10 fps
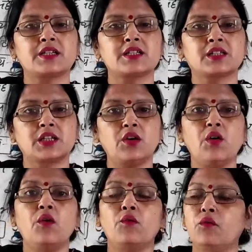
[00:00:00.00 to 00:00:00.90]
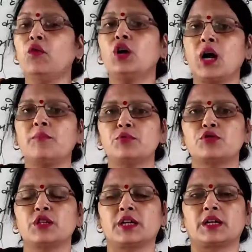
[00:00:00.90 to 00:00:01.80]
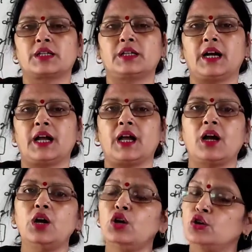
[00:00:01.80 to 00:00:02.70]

कर सकते वो काम उसने कर दिखाया